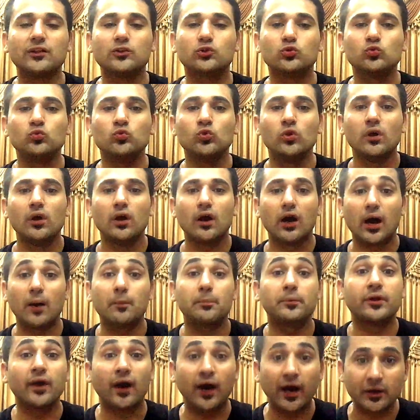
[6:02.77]
दूं आप
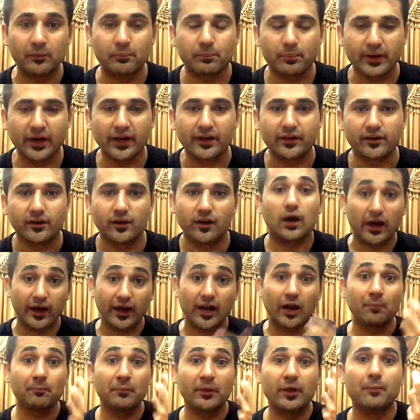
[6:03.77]
डॉन ब्रेड अगर
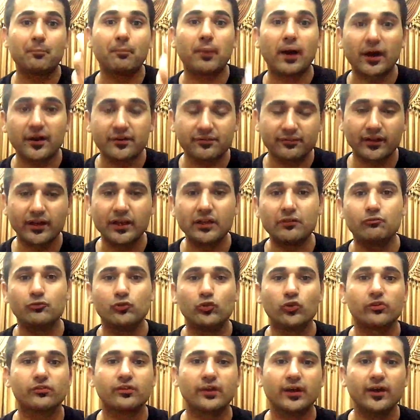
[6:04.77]
आप मेरे पाकिस्तानी
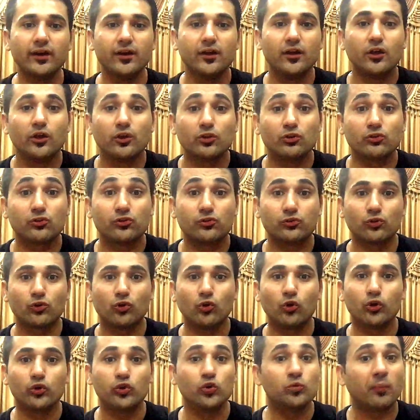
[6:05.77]
व्यूअर्स हैं सो
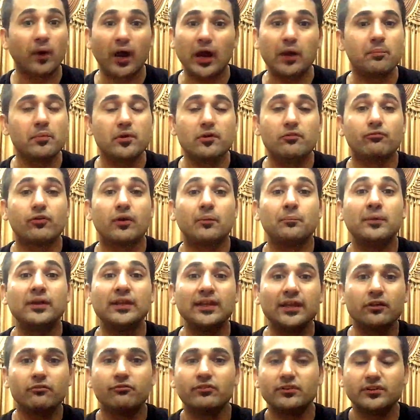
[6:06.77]
यू माइट बी
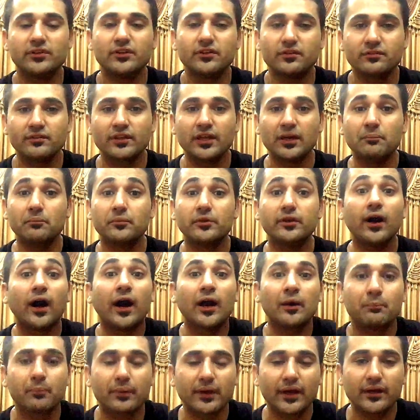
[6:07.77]
फेमिलियर विद दिस नेम डॉन
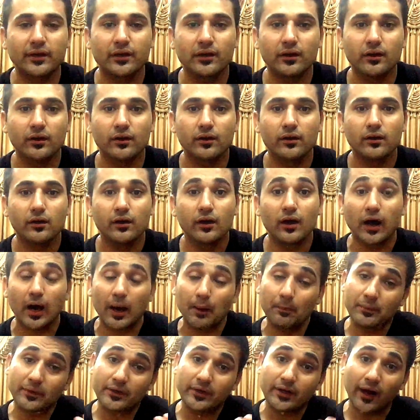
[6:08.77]
ब्रेड
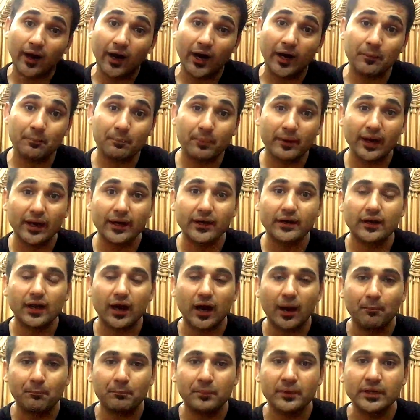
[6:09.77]
अब डॉन ब्रेड
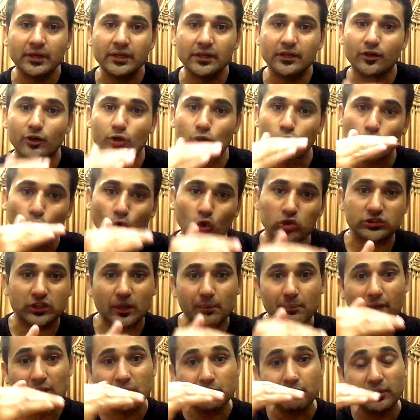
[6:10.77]
अपनी ग्रोथ के
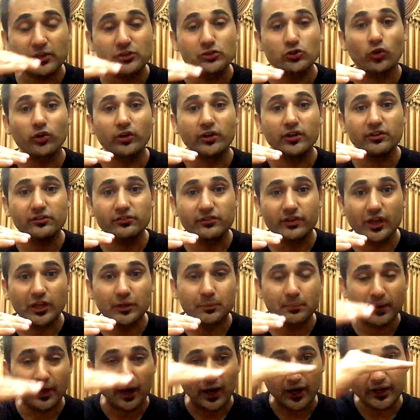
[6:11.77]
बाद मेच्योरिटी स्टेज पे
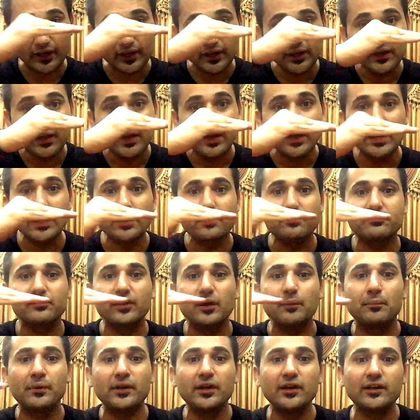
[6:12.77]
आके एक
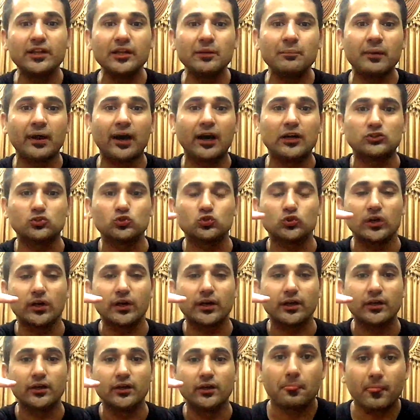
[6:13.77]
स्टेबिलिटी में आ चुका
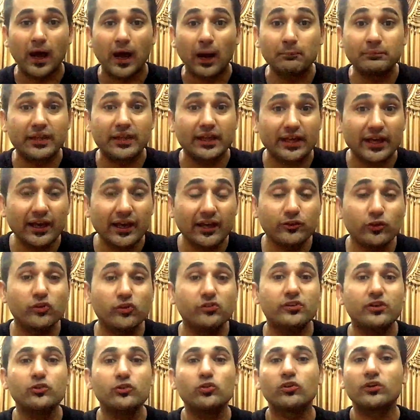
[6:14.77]
है आप देखेंगे जो इसकी
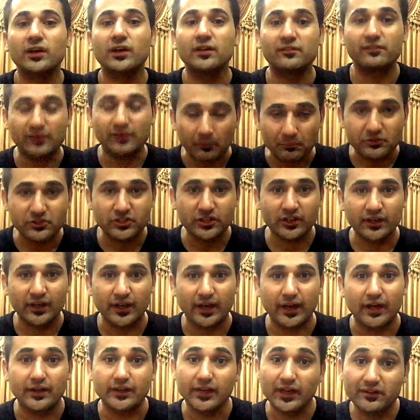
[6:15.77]
जो कंजम्पशन है
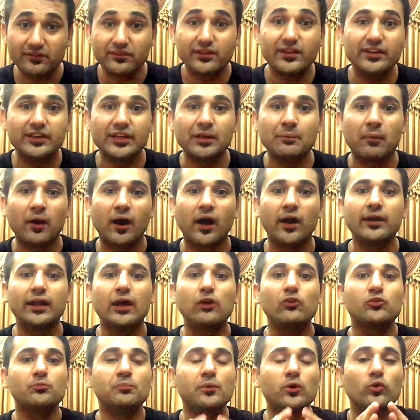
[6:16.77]
या इसकी डिमांड है
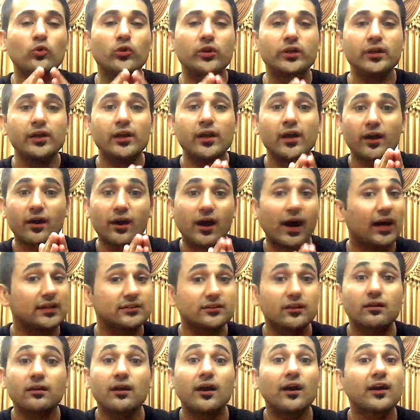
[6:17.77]
उसमें कोई खातर
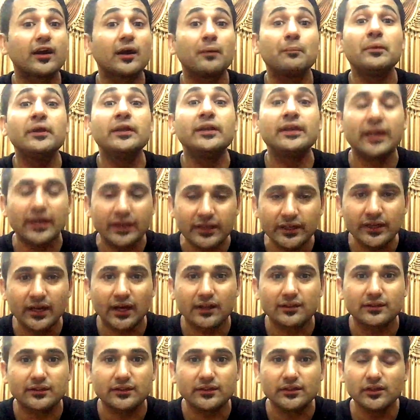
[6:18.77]
खा कमी नहीं
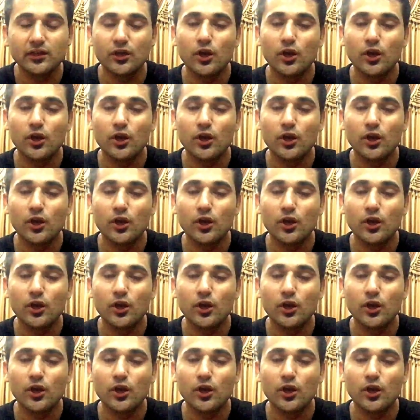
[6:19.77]
आती